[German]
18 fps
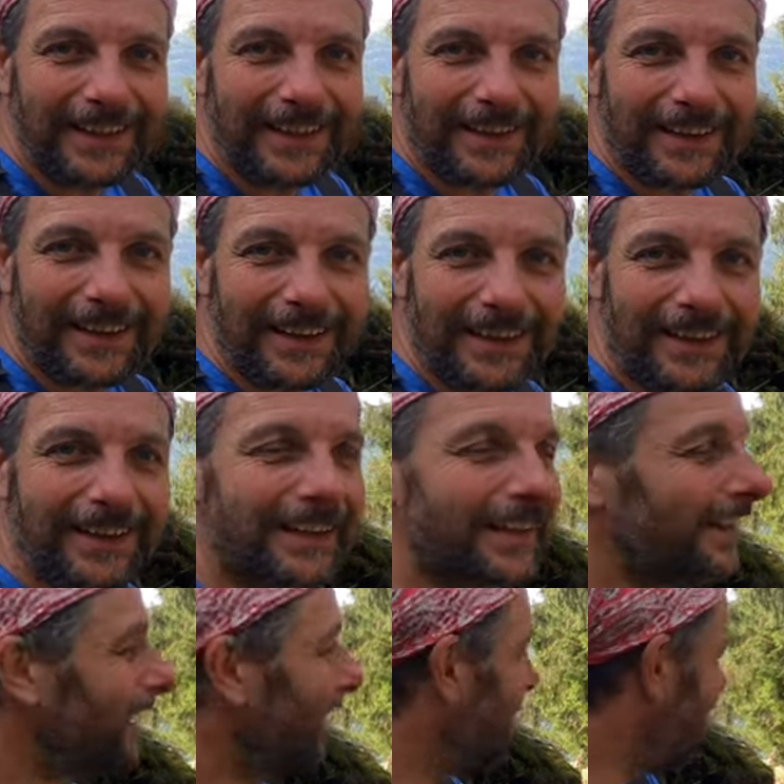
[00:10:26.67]
Äh,
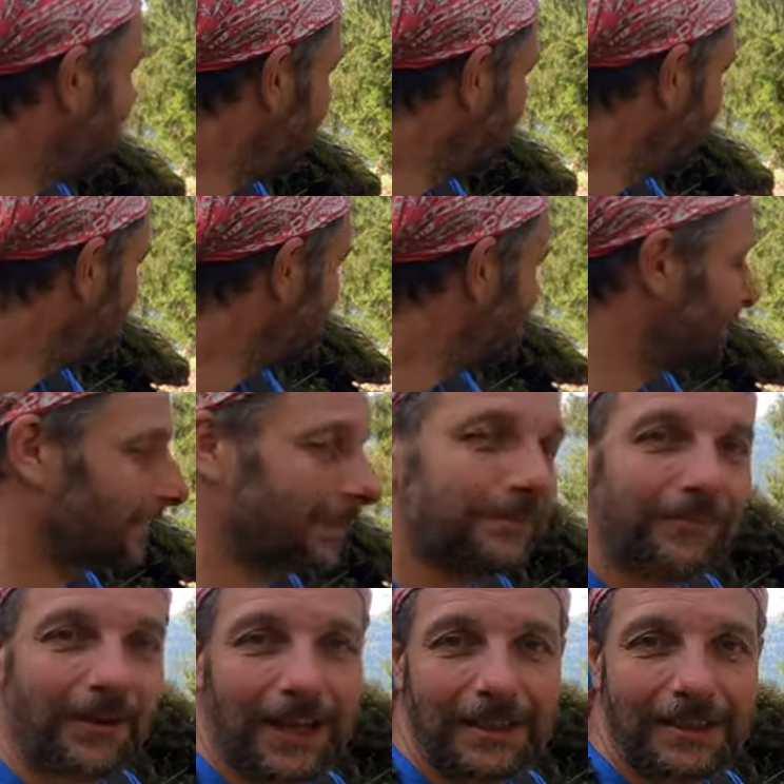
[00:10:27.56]
aber jetzt zu
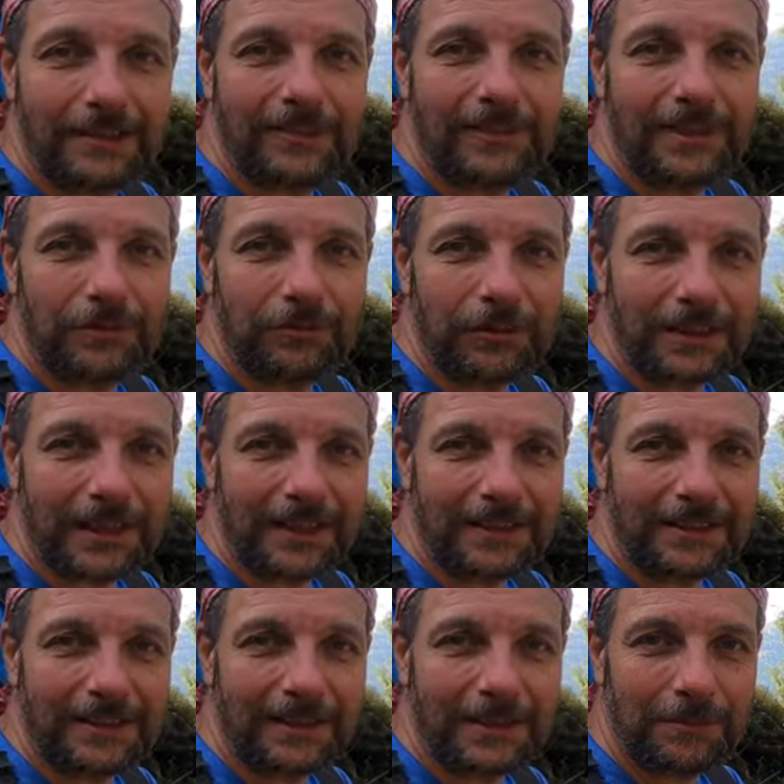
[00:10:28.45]
dem Wald ist es natürlich
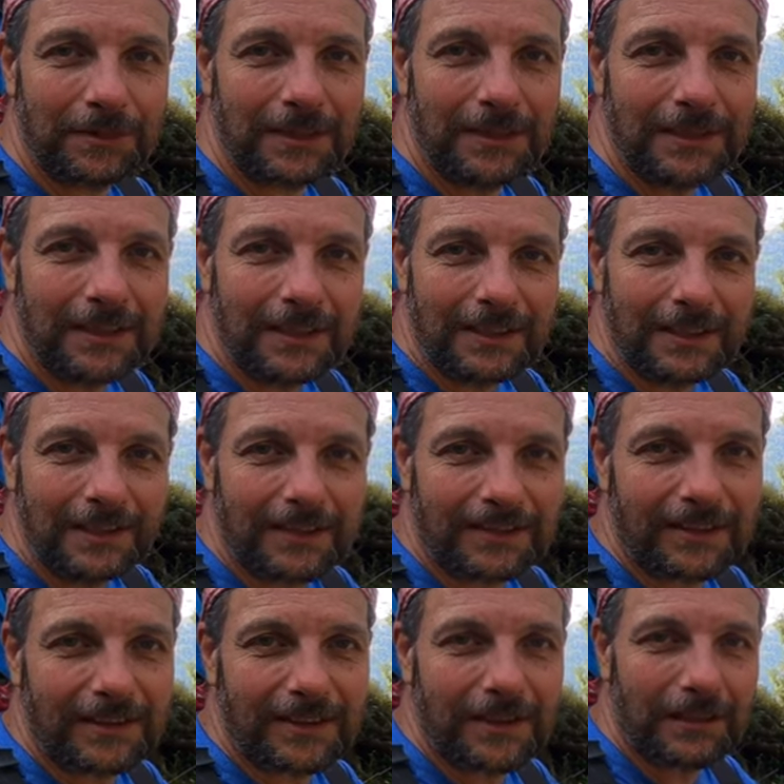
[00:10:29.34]
angenehmer.
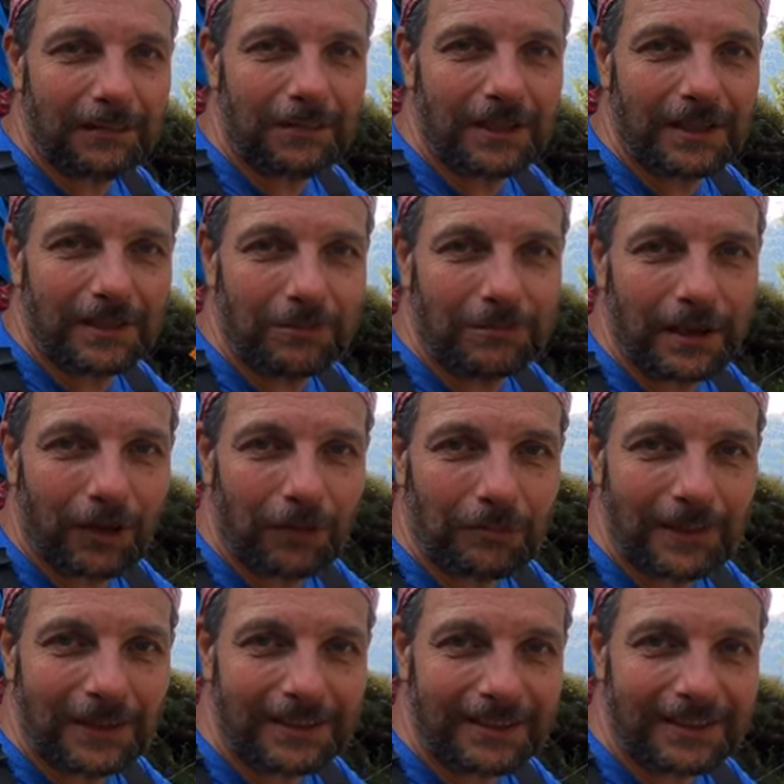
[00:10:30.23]
Jetzt genehmige ich mir auch
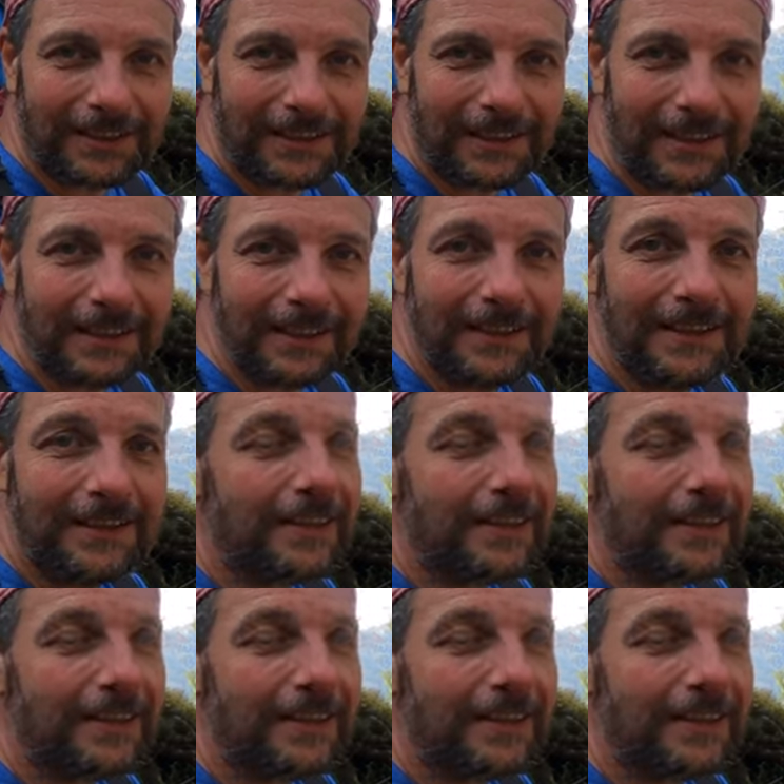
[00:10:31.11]
mal einen Riegel.